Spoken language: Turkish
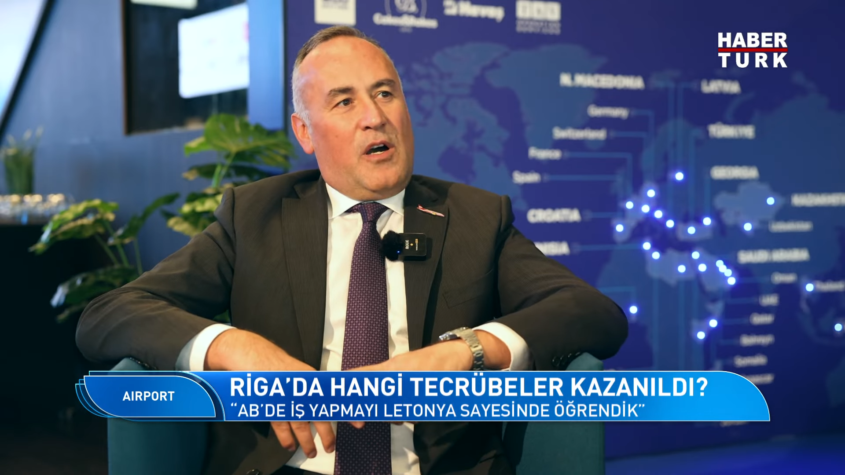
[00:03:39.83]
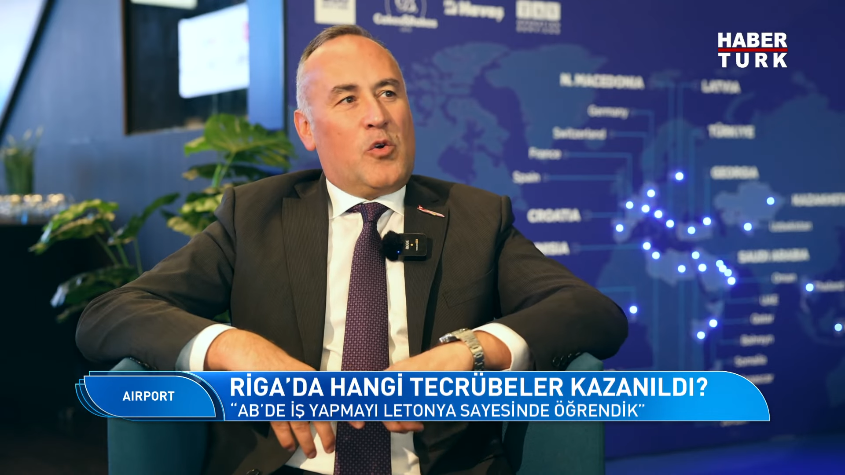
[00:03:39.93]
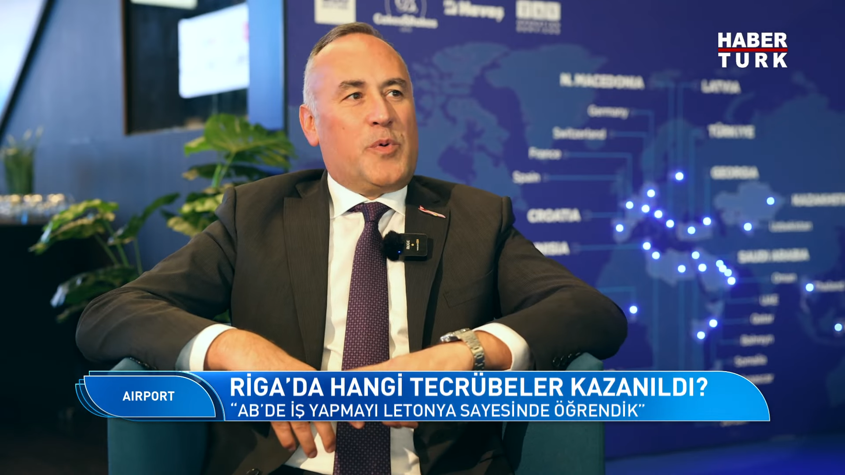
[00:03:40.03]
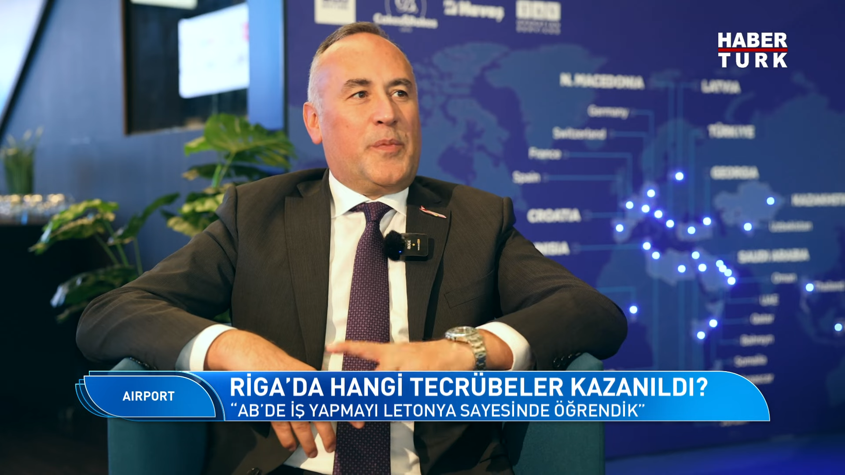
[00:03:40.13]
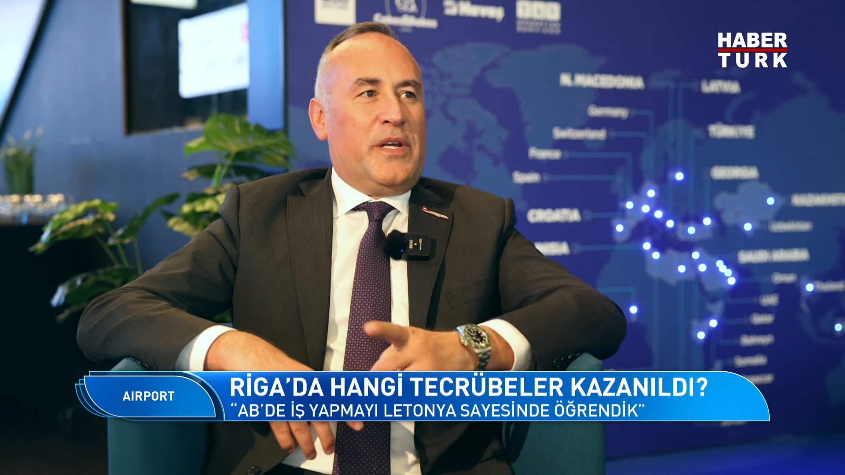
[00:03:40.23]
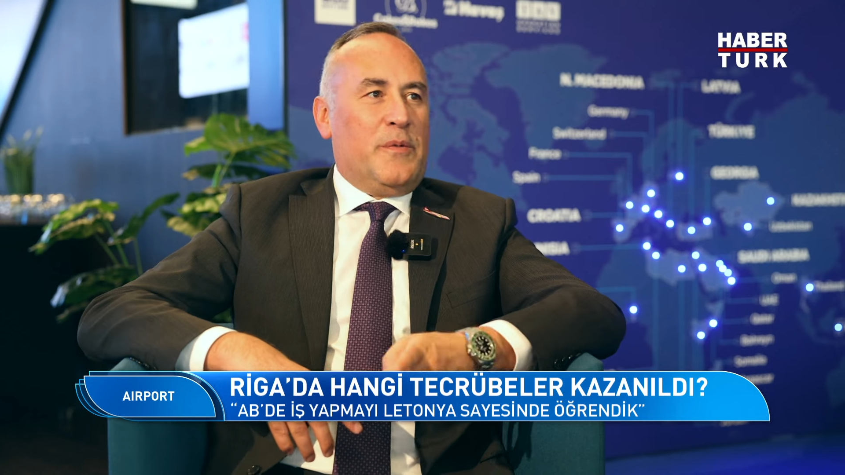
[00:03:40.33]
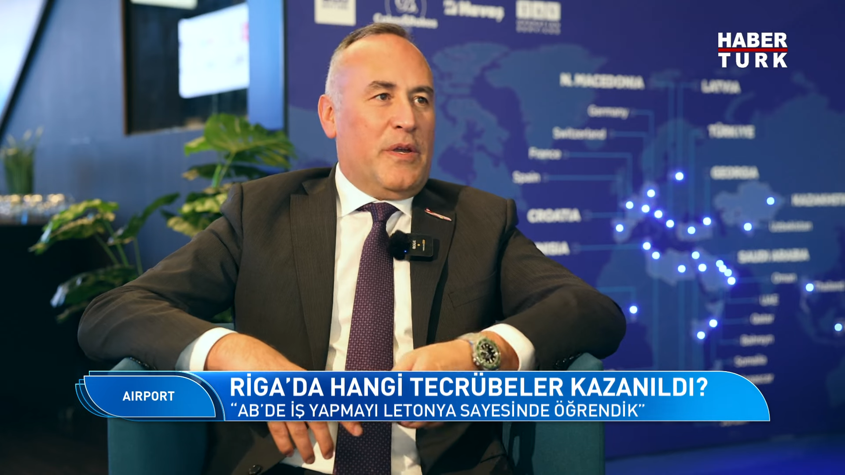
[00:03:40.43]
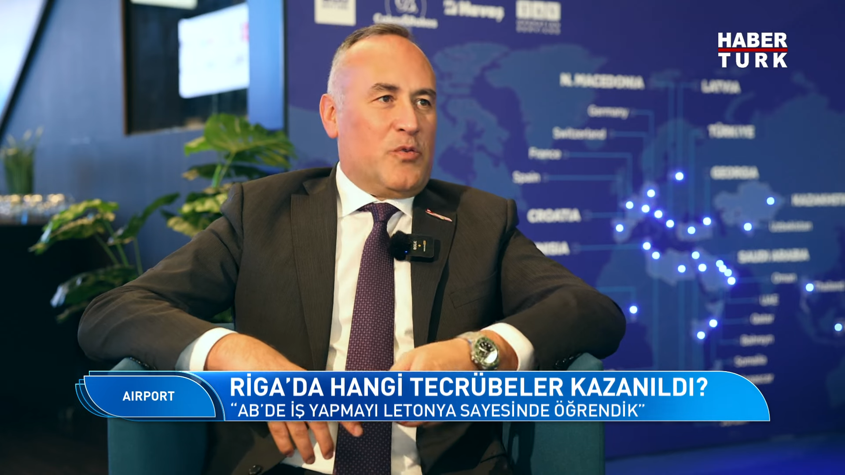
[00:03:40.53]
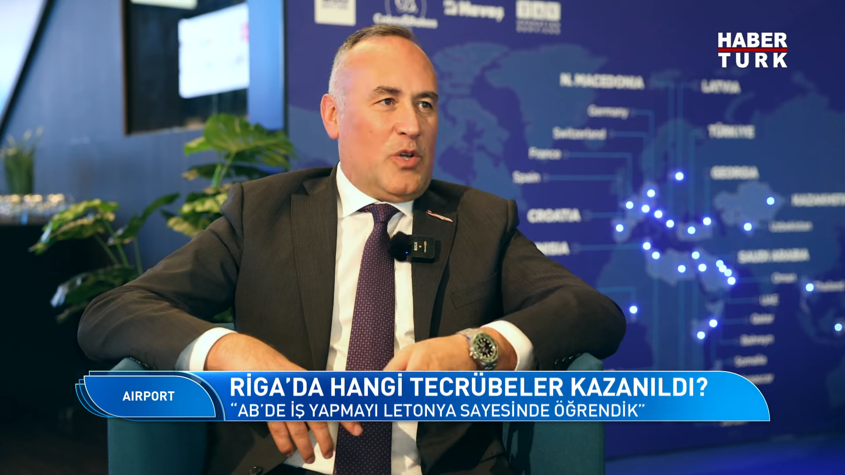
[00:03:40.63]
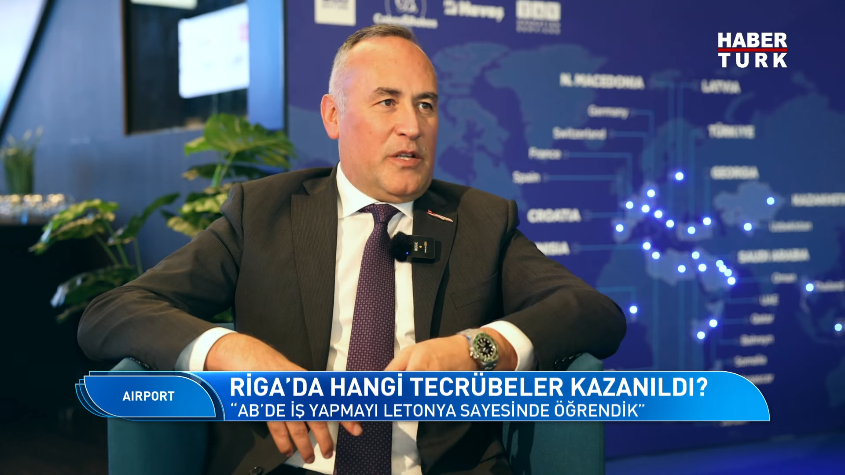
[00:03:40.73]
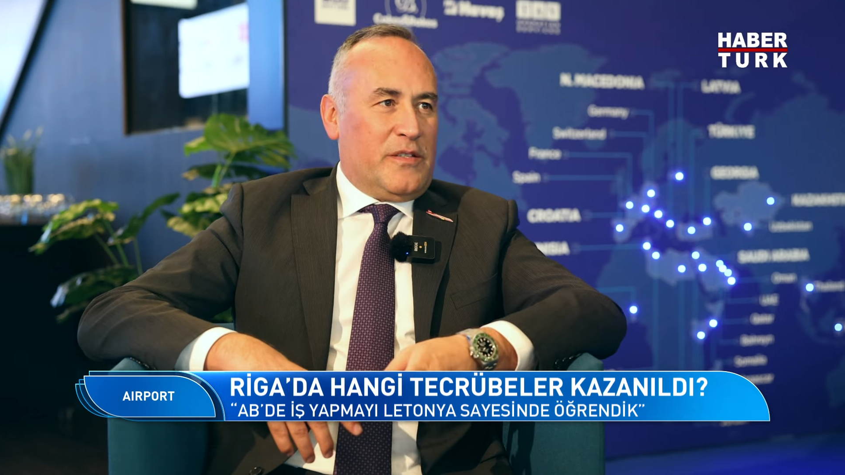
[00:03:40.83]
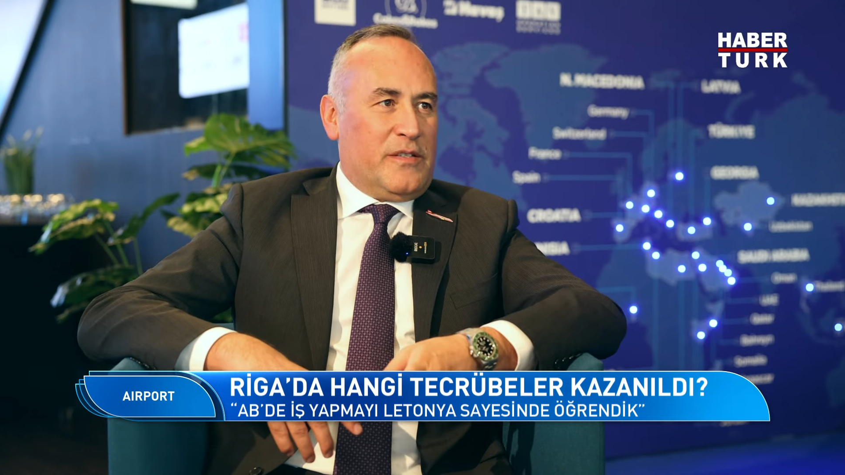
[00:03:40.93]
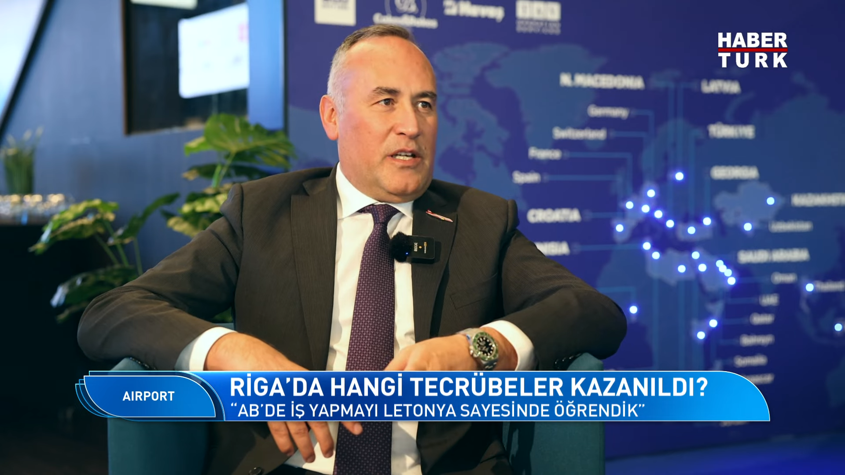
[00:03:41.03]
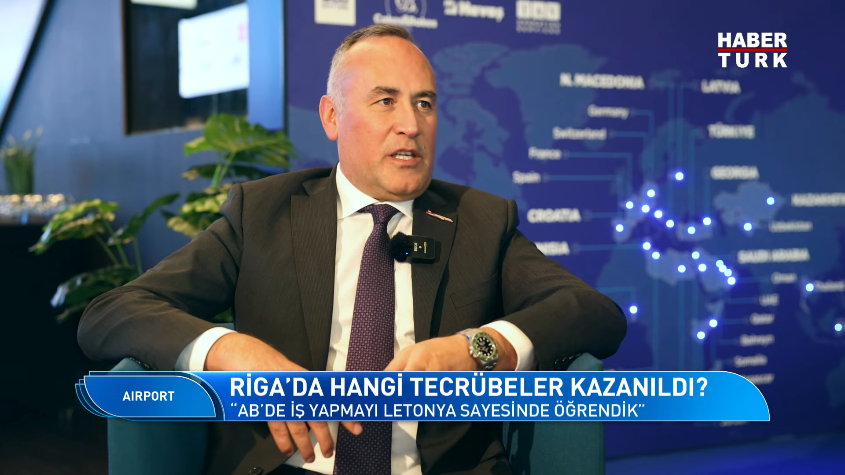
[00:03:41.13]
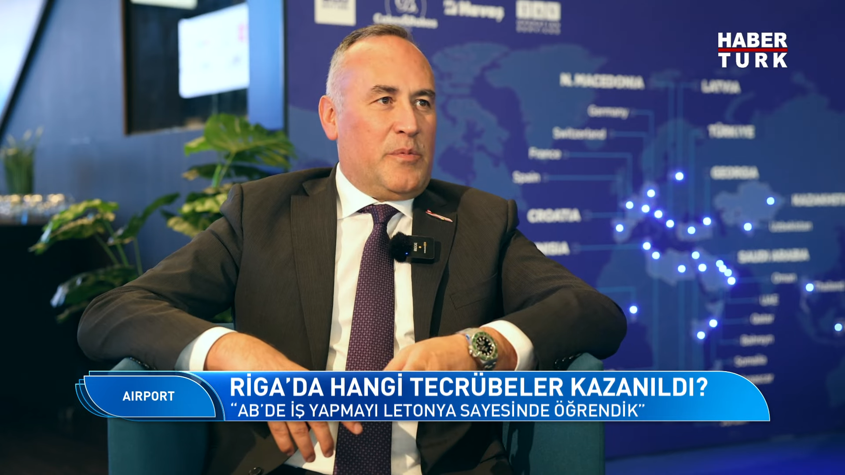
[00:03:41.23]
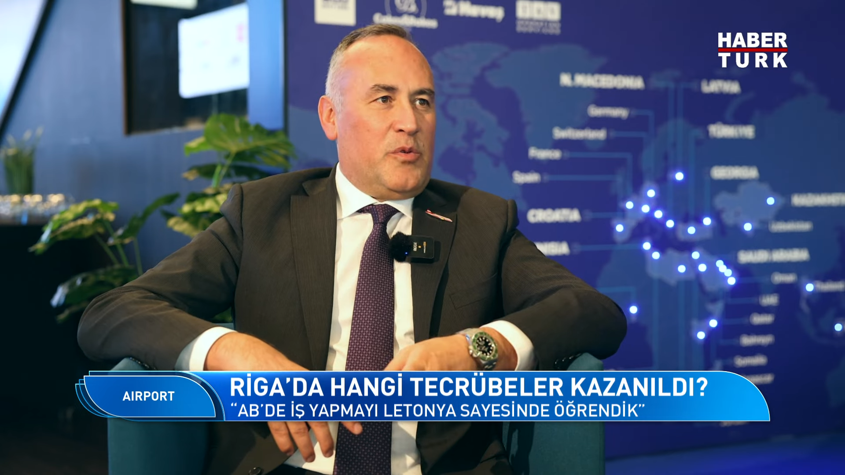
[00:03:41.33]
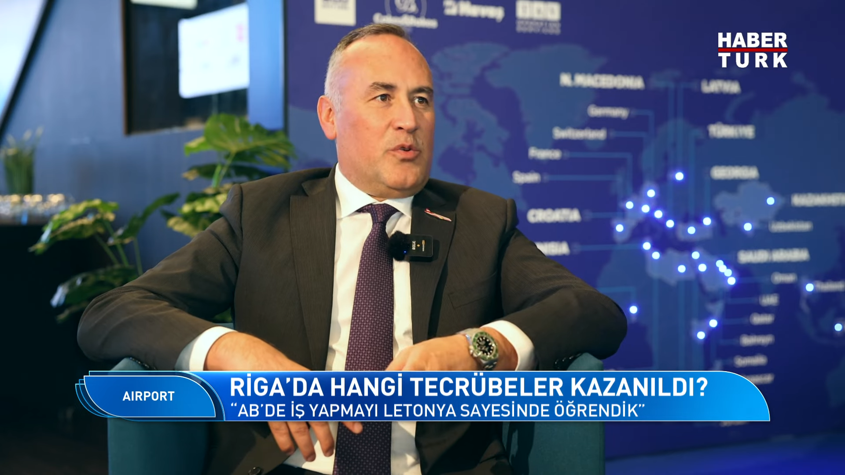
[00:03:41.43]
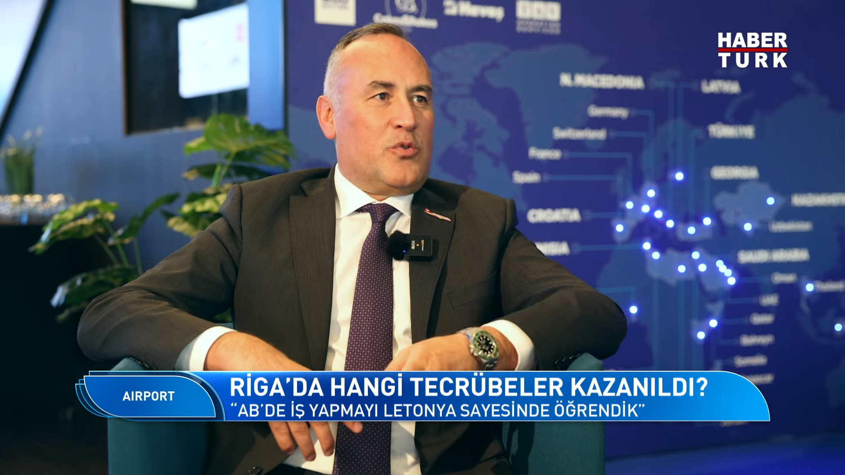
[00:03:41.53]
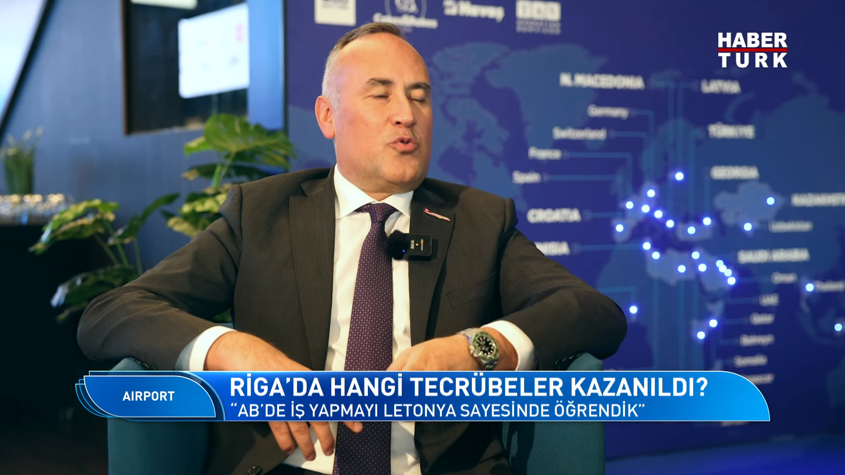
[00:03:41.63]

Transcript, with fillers: Avrupa Birliği mevzuatını takip ediyoruz.